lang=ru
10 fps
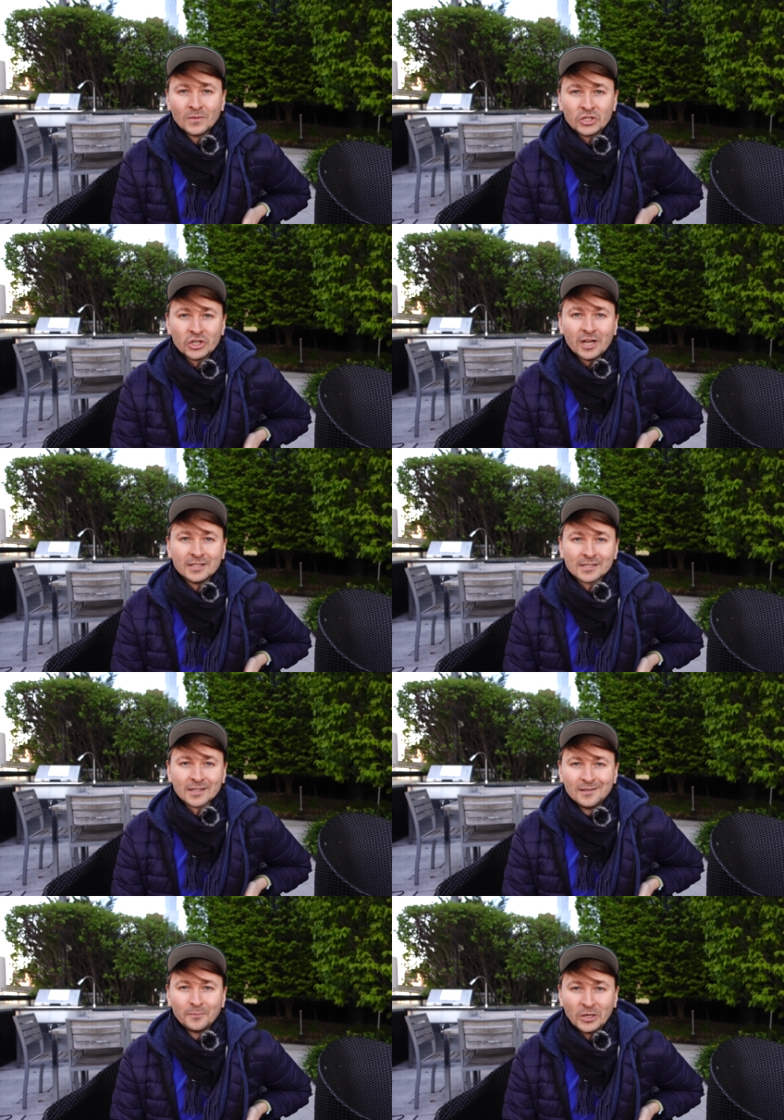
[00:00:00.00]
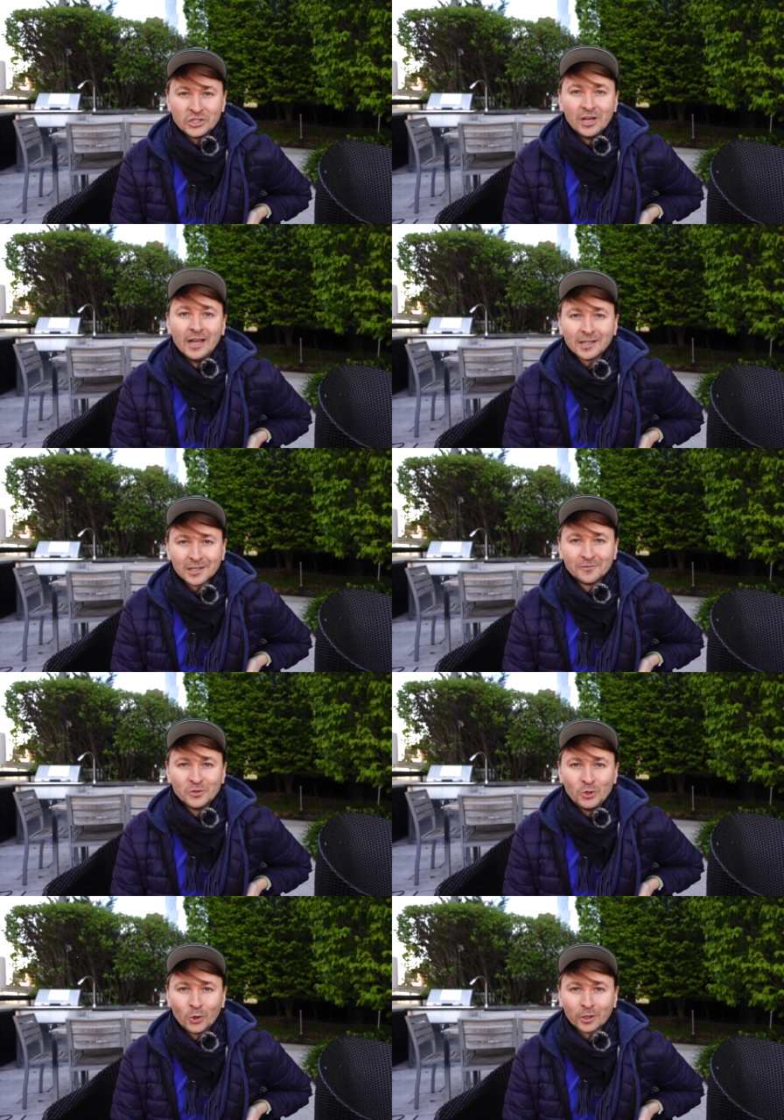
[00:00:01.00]
Начинается почти лето в
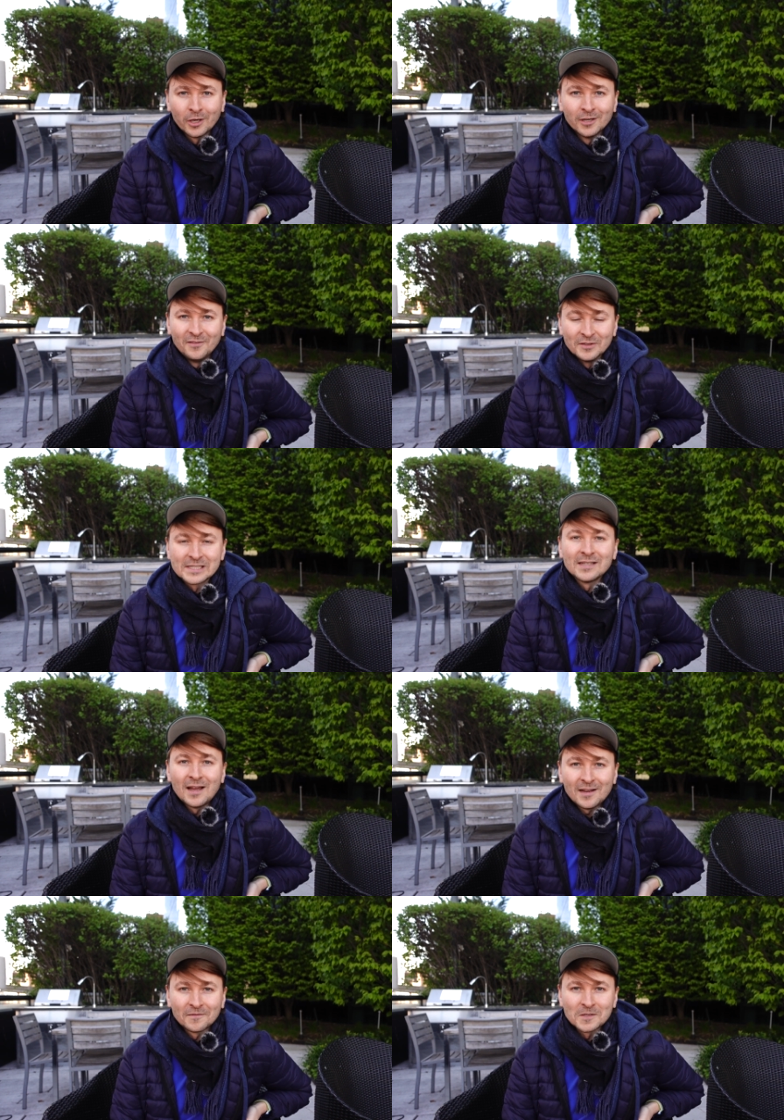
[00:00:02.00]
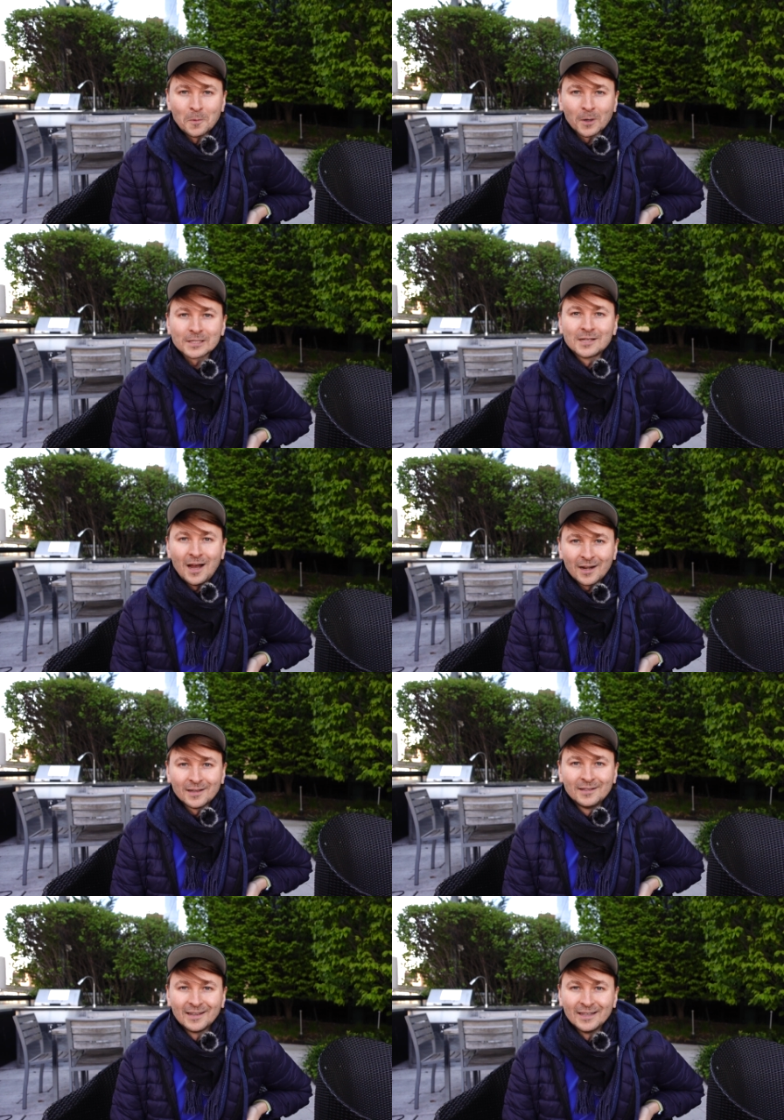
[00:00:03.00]
Нью-Йорке, весна в самом
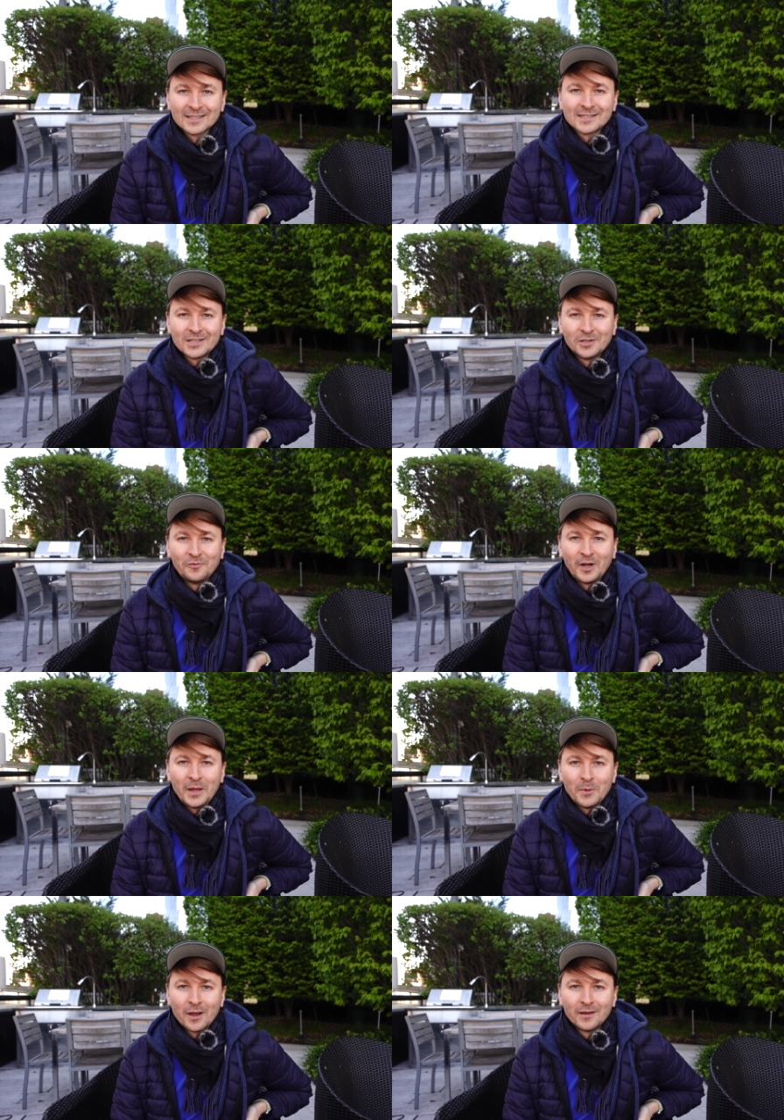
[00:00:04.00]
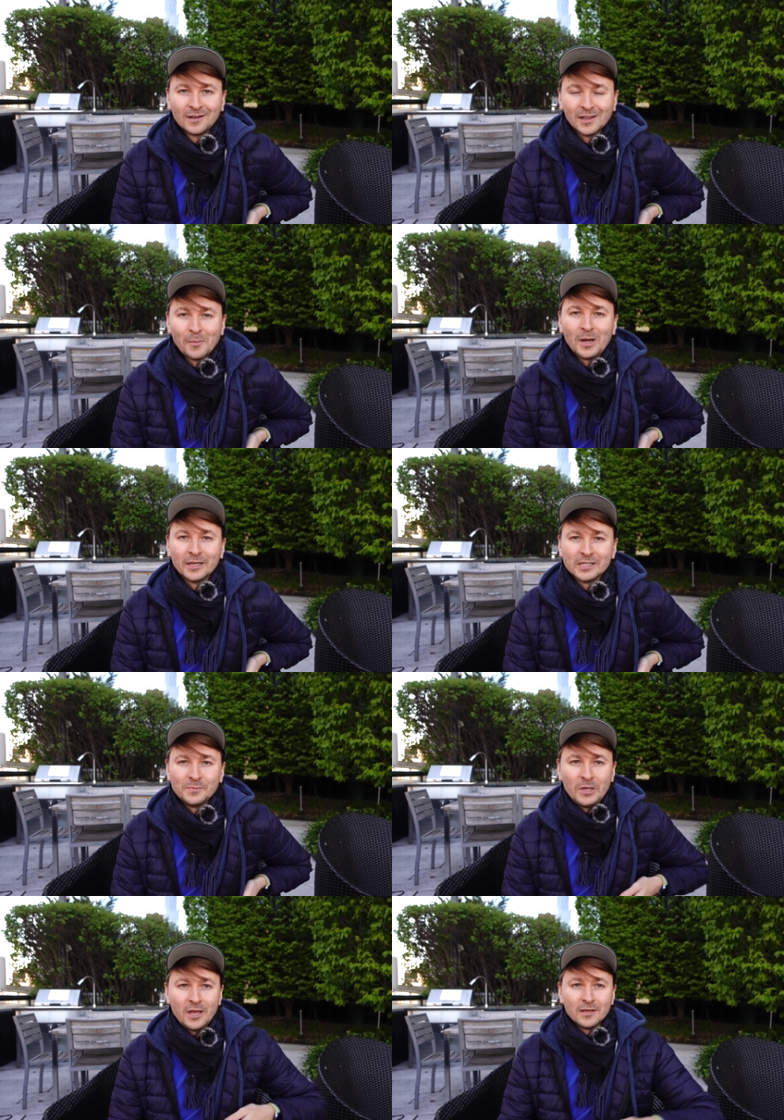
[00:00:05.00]
разгаре, а это значит время глобальных
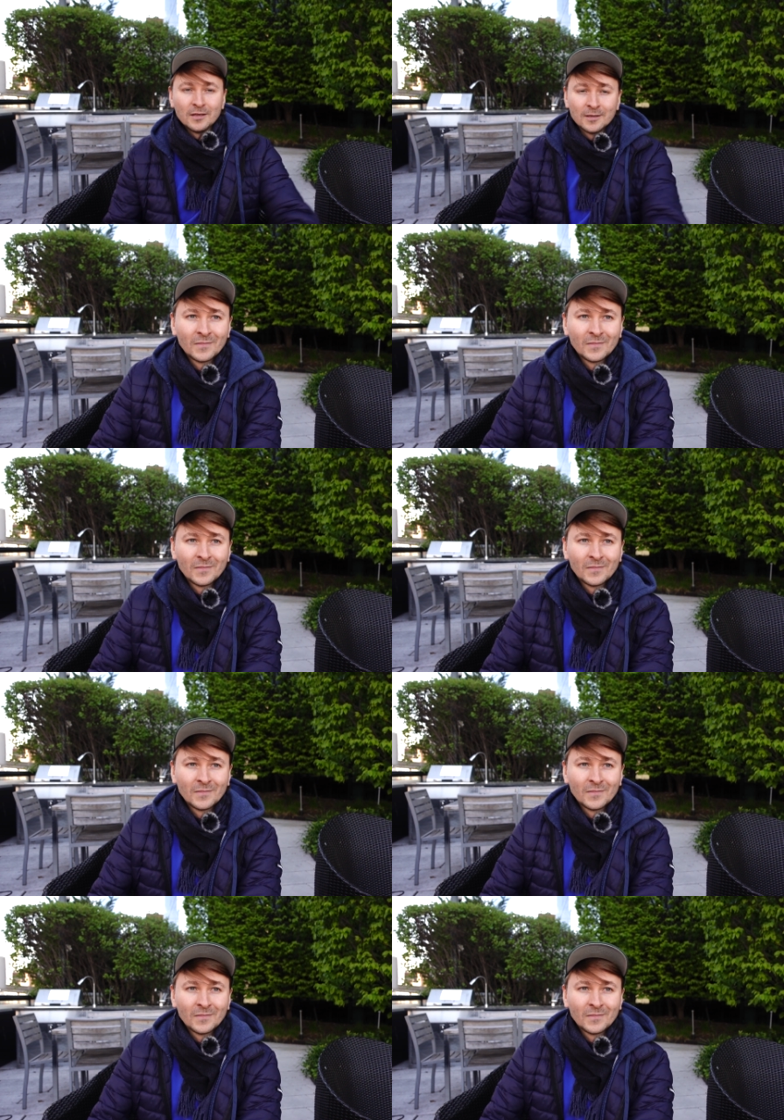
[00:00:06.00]
изменений